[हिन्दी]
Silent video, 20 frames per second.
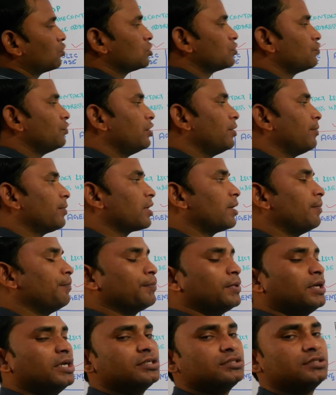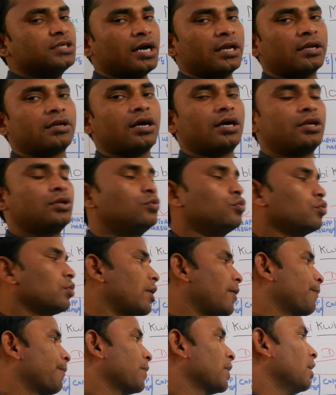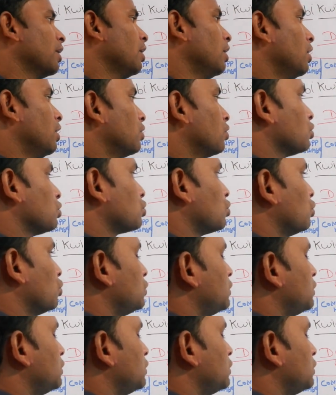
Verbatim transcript: तो इस वीडियो में कंप्लीट जानकारी दूंगा दोस्तों